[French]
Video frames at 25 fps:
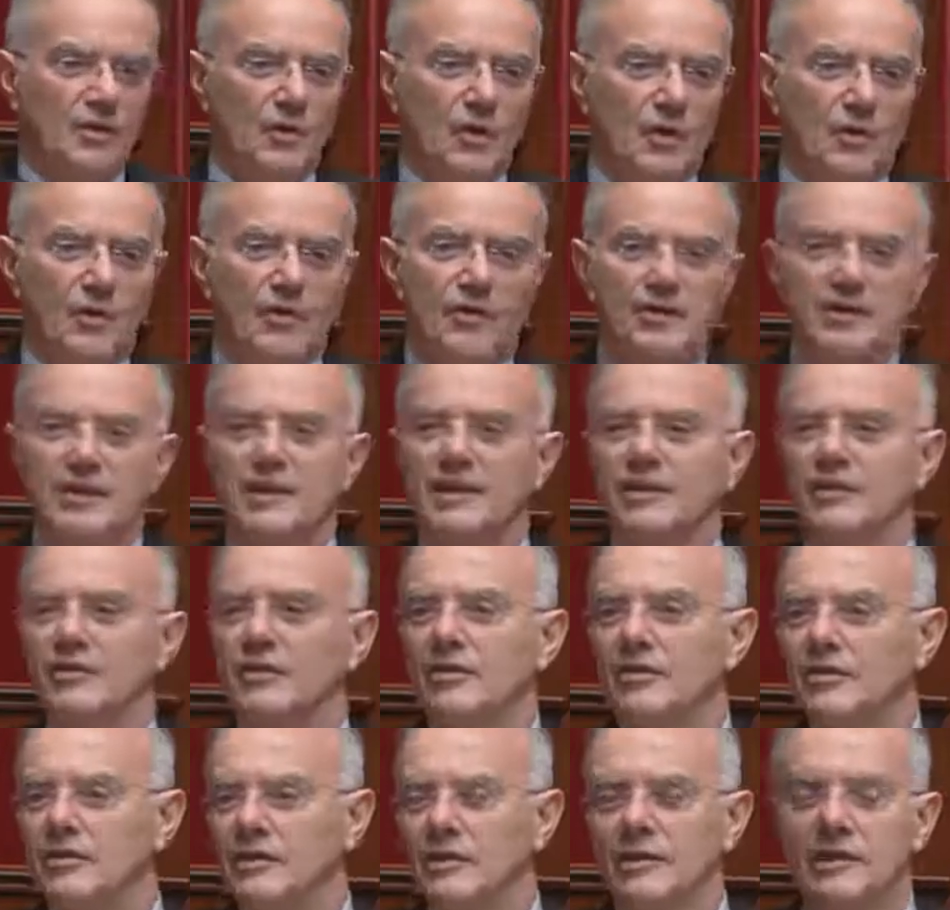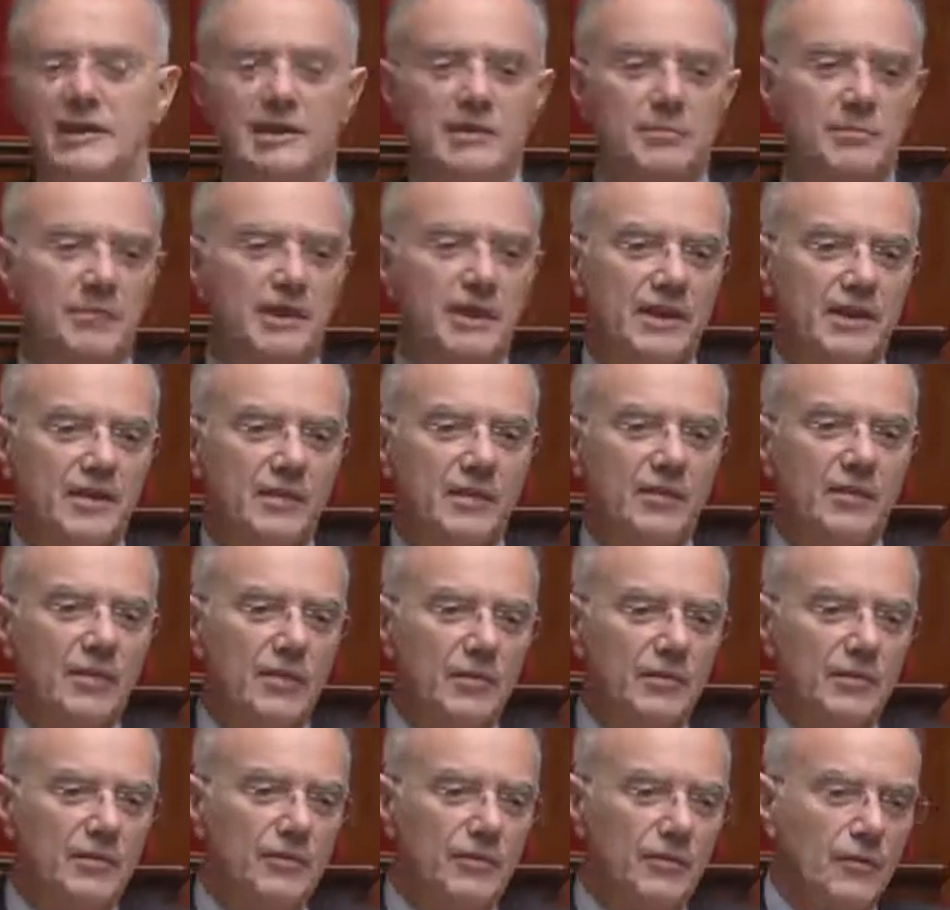Donc on va essayer de tenter d'expliquer
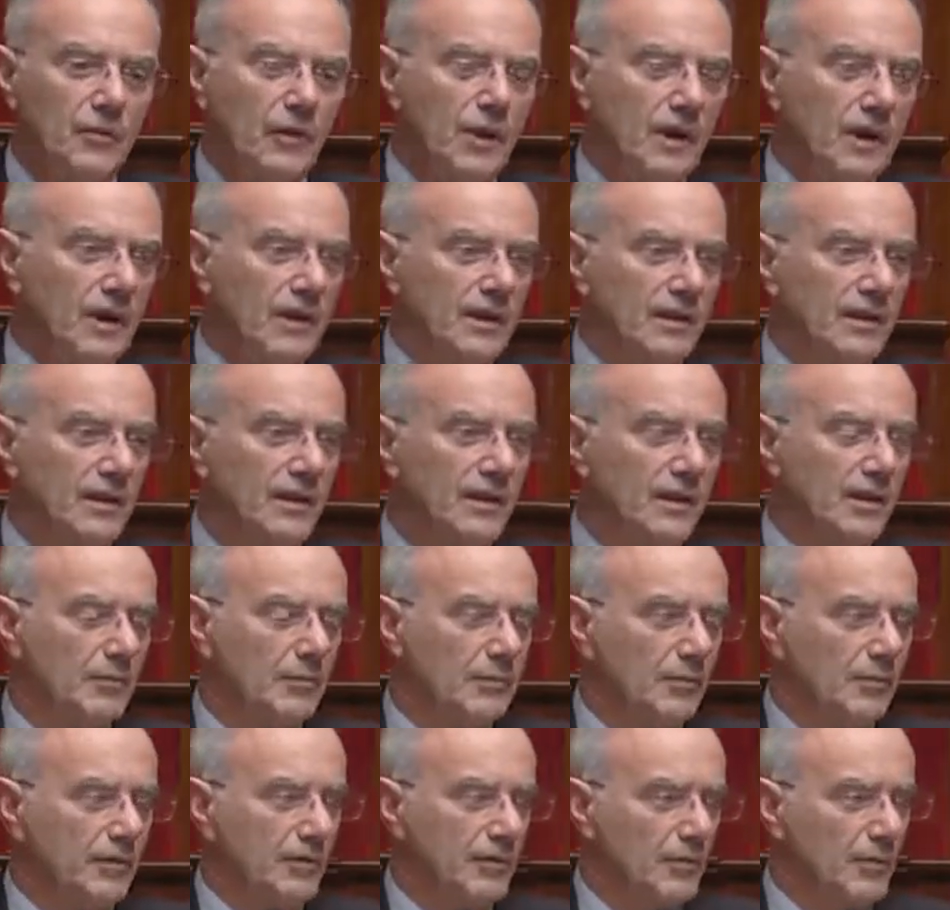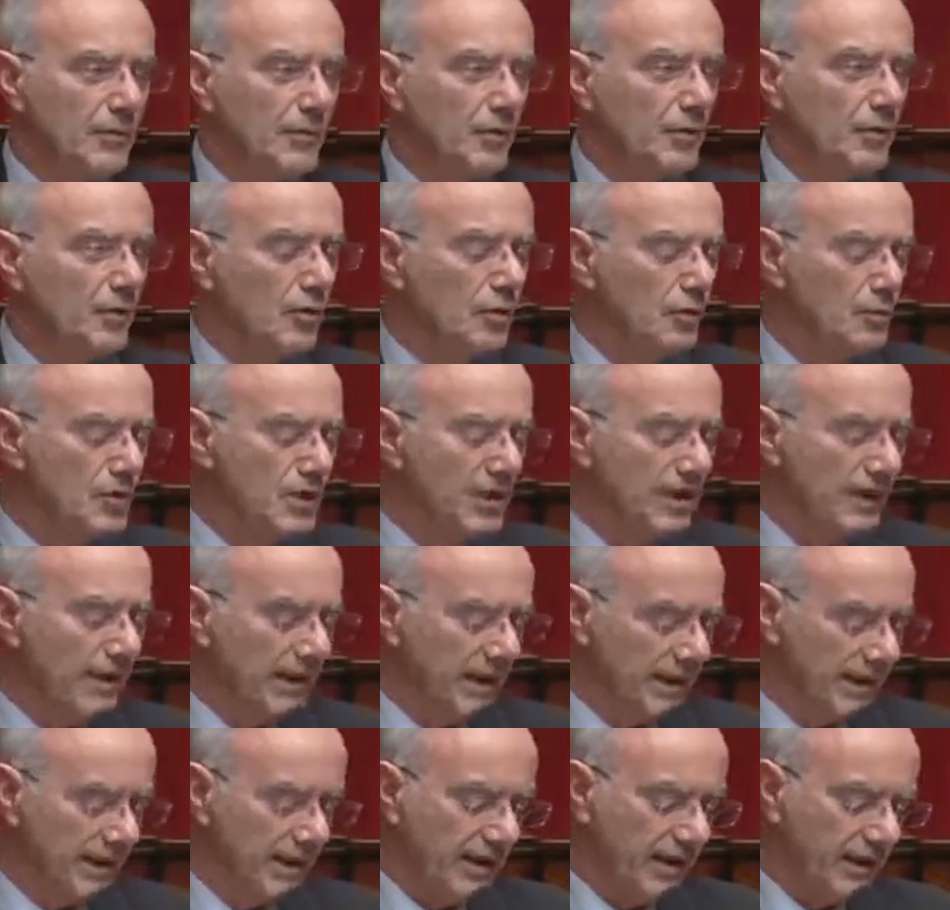encore une fois quelle est la position du groupe
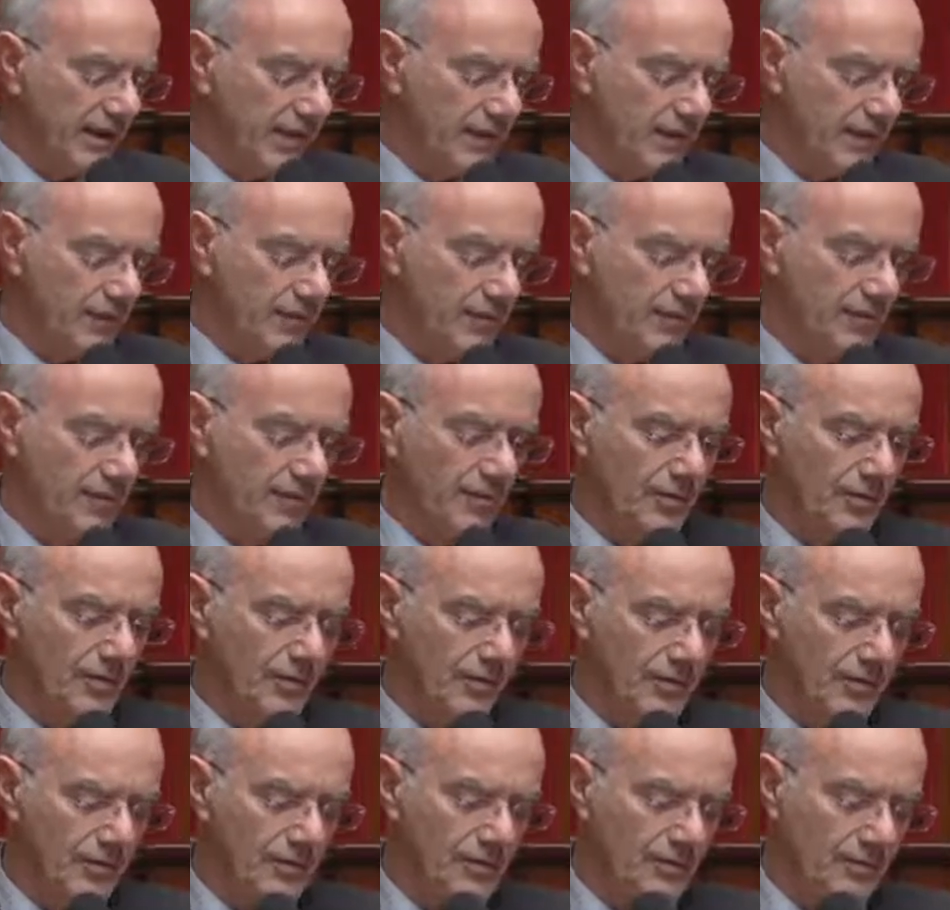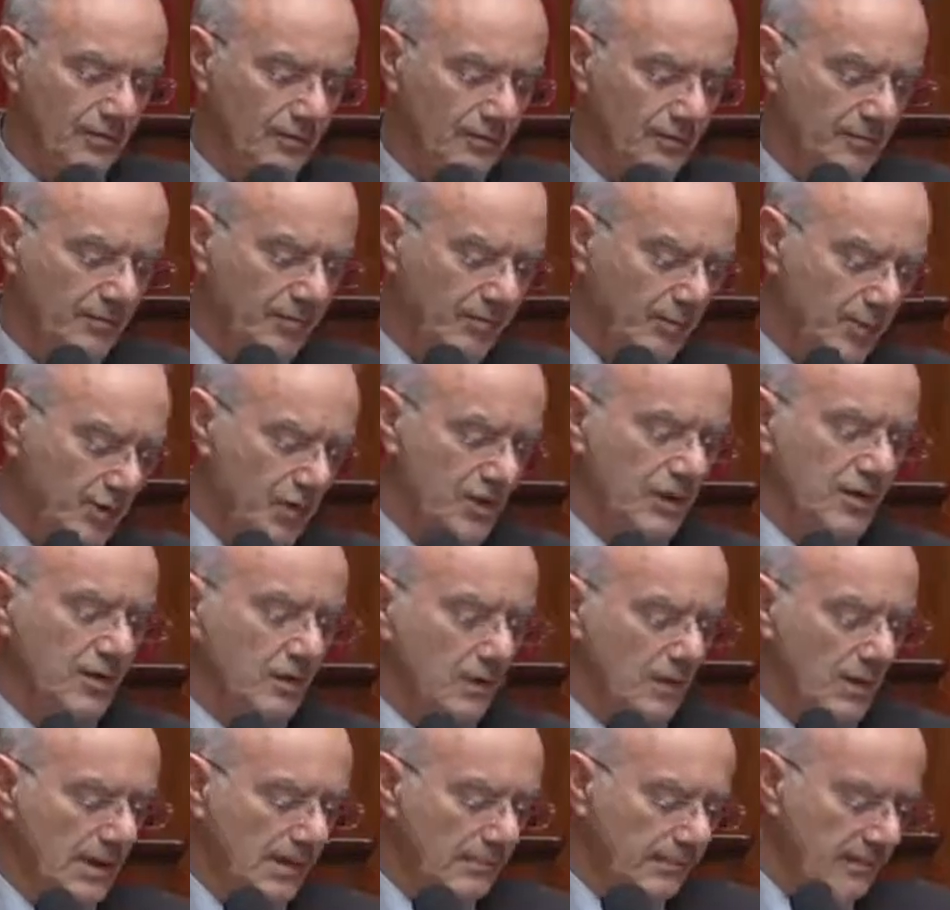GDR sur ce projet
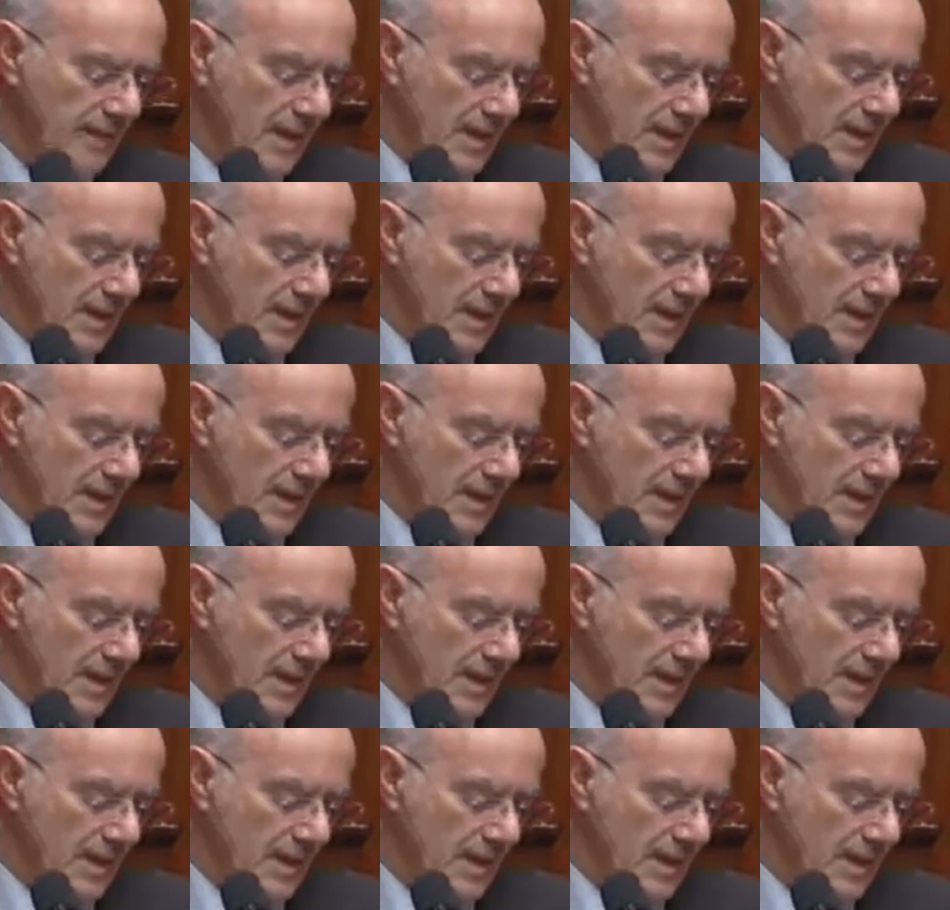de loi.